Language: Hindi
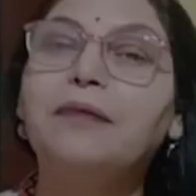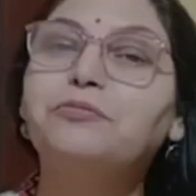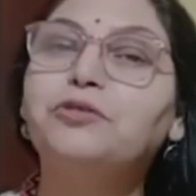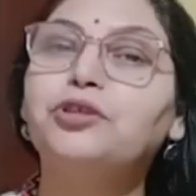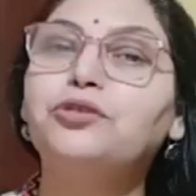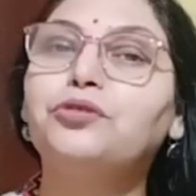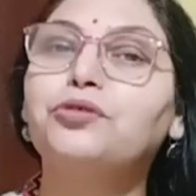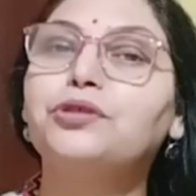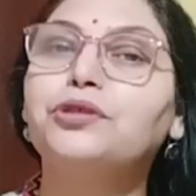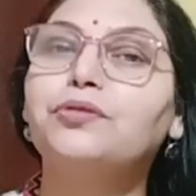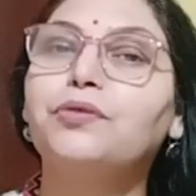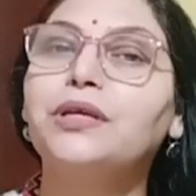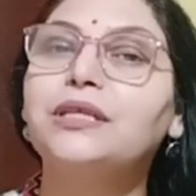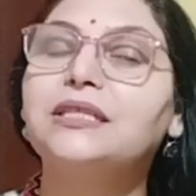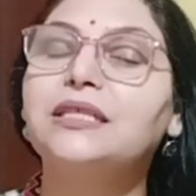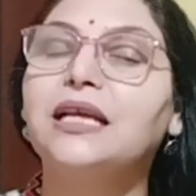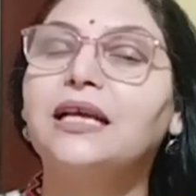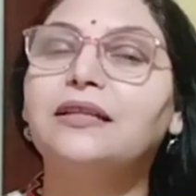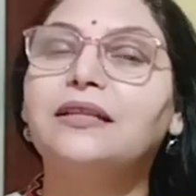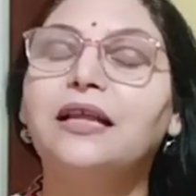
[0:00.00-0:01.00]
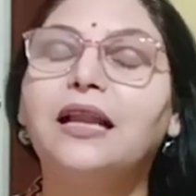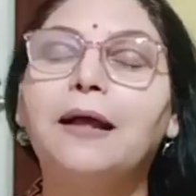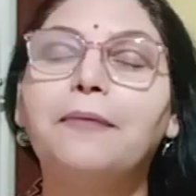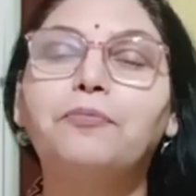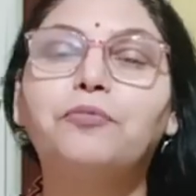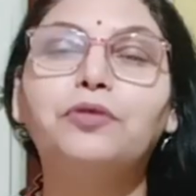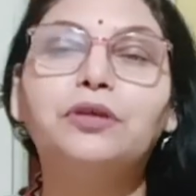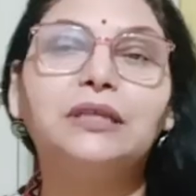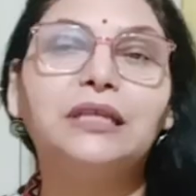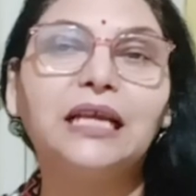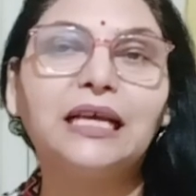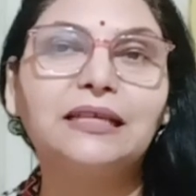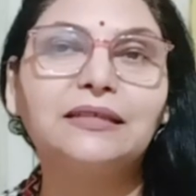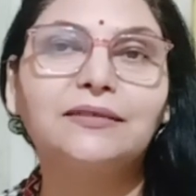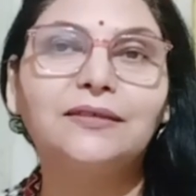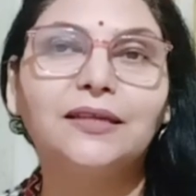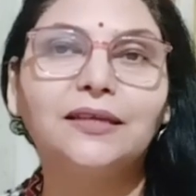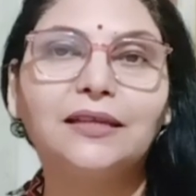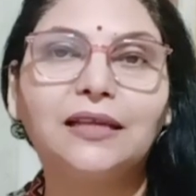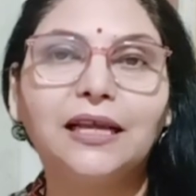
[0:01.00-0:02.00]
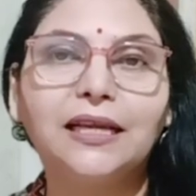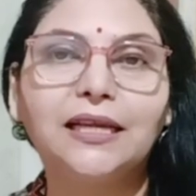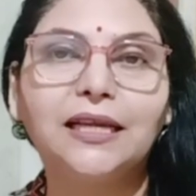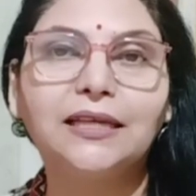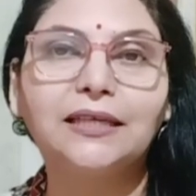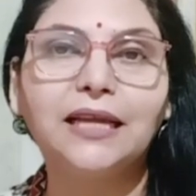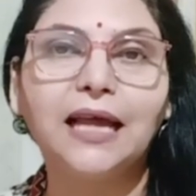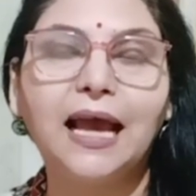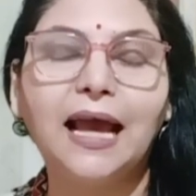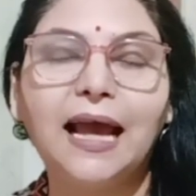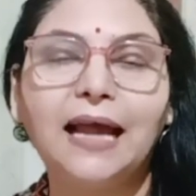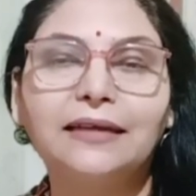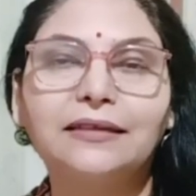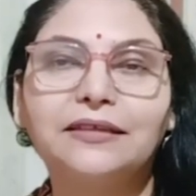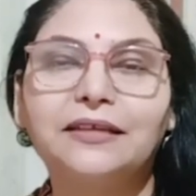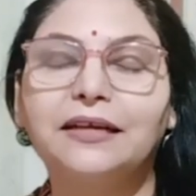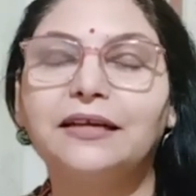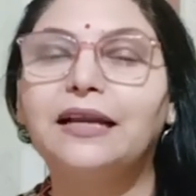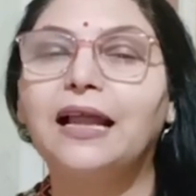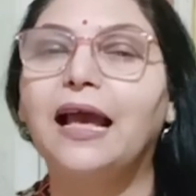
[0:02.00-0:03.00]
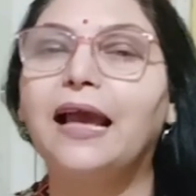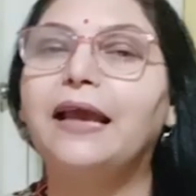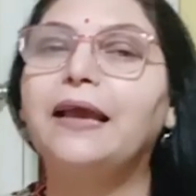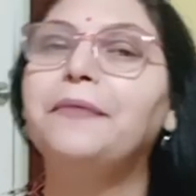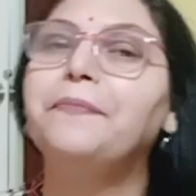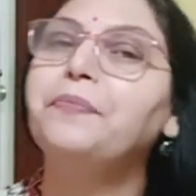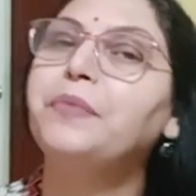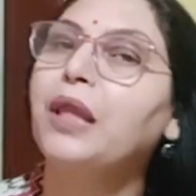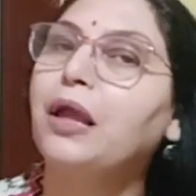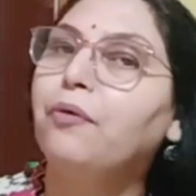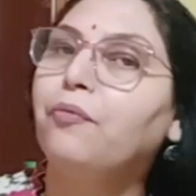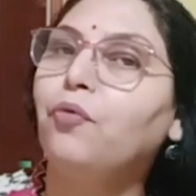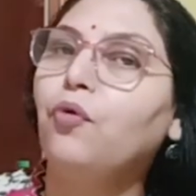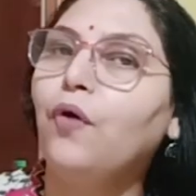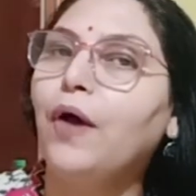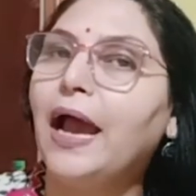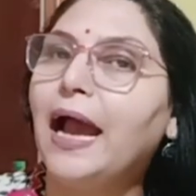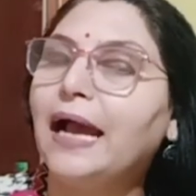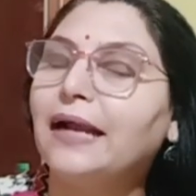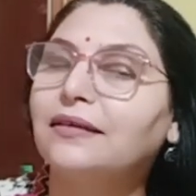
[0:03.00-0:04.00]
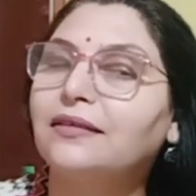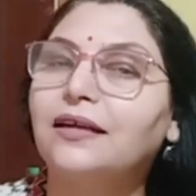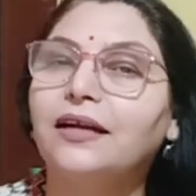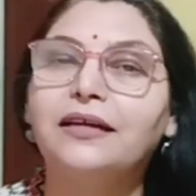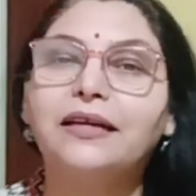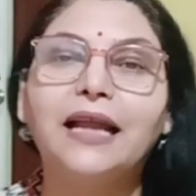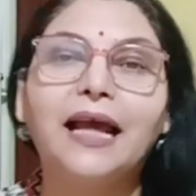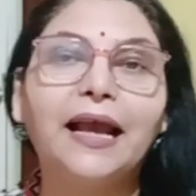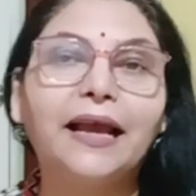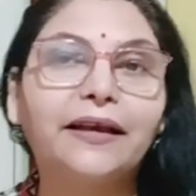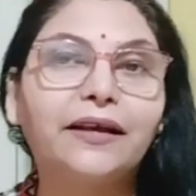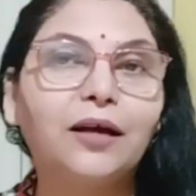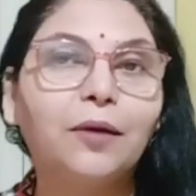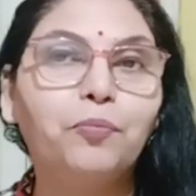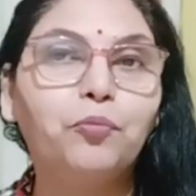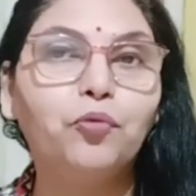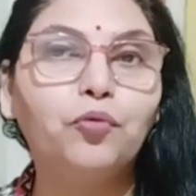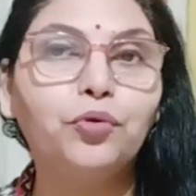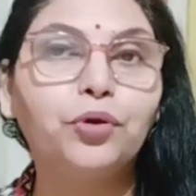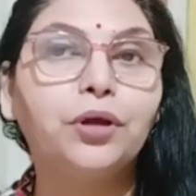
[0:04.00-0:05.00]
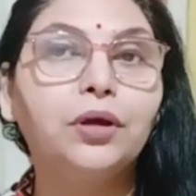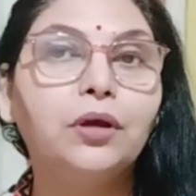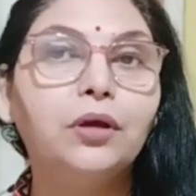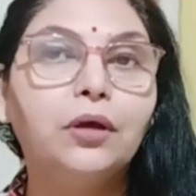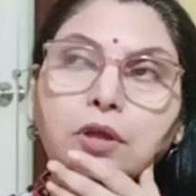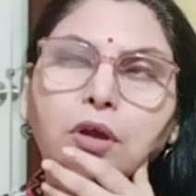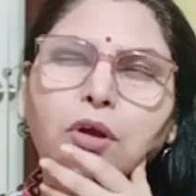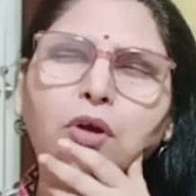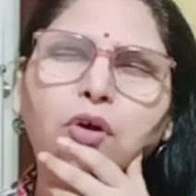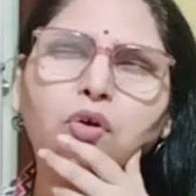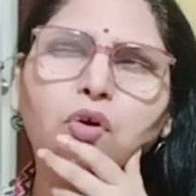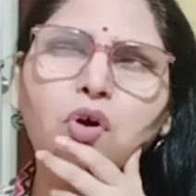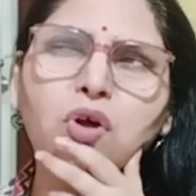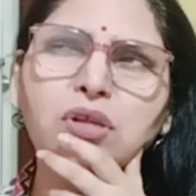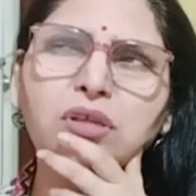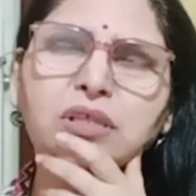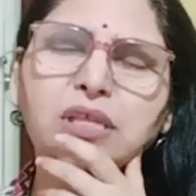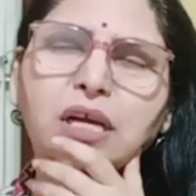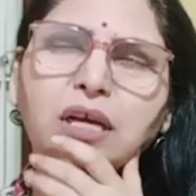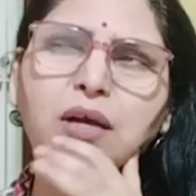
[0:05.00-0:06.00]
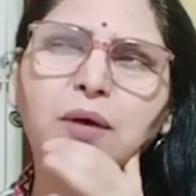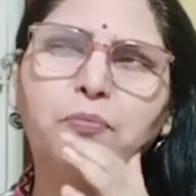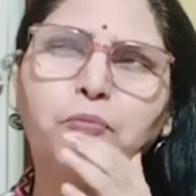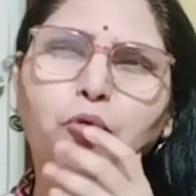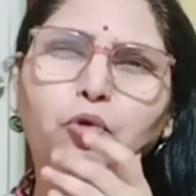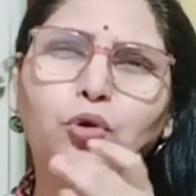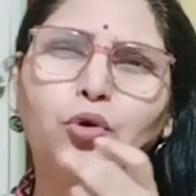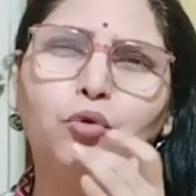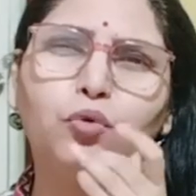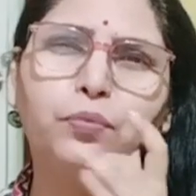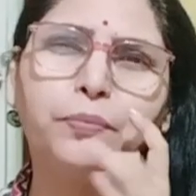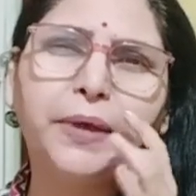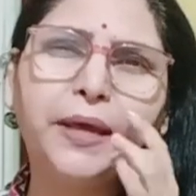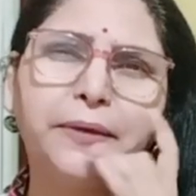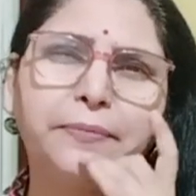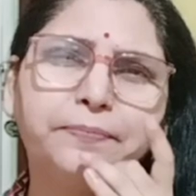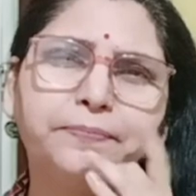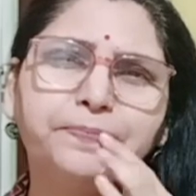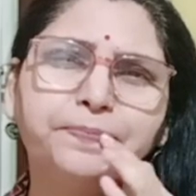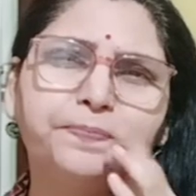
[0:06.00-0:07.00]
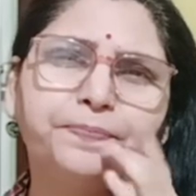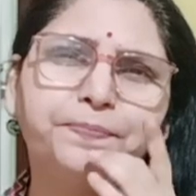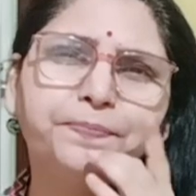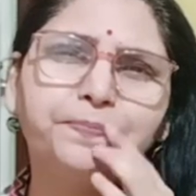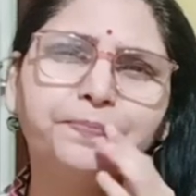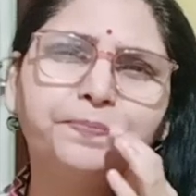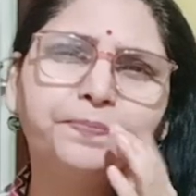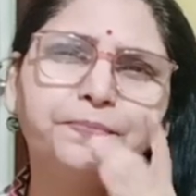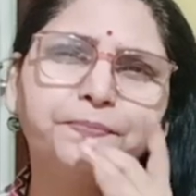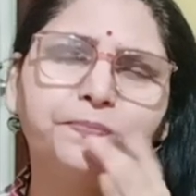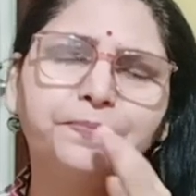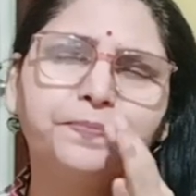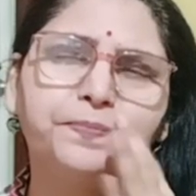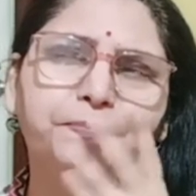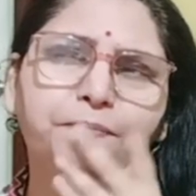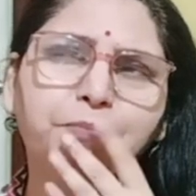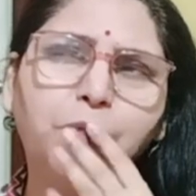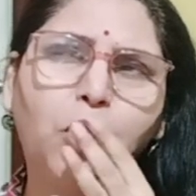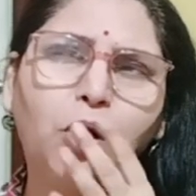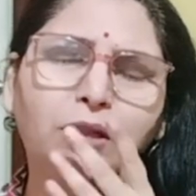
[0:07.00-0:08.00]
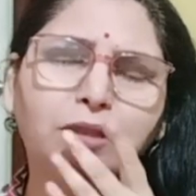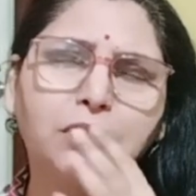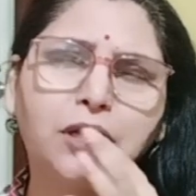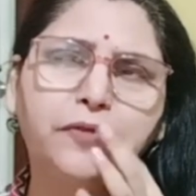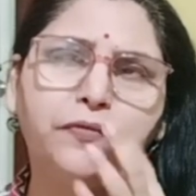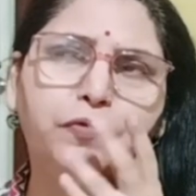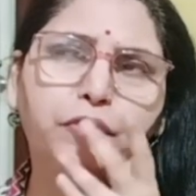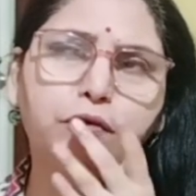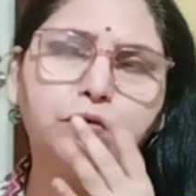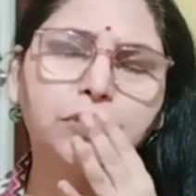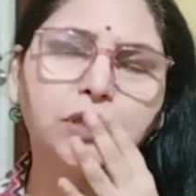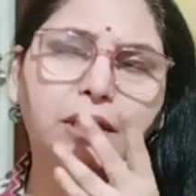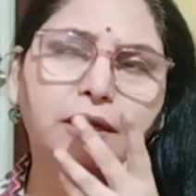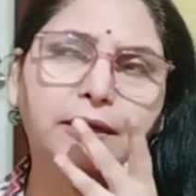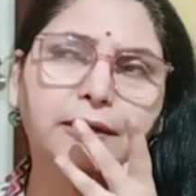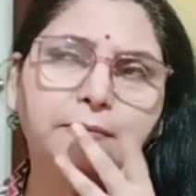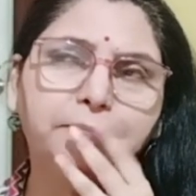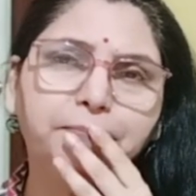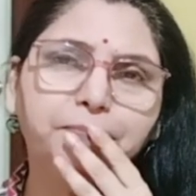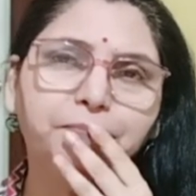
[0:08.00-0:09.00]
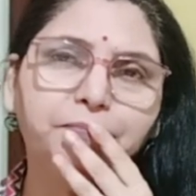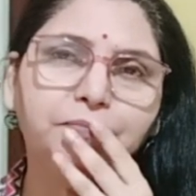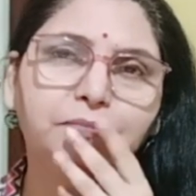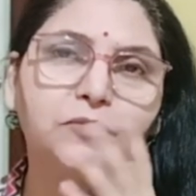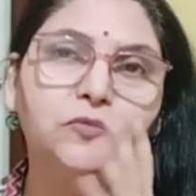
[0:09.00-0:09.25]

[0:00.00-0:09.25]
अब जो दोस्तों इसके अंदर आपको नेक्स्ट इंग्रीडियंट ऐड करना है वो ऐड करना है कपूर कौन सा कपूर लू मैं बहुत कंफ्यूजन है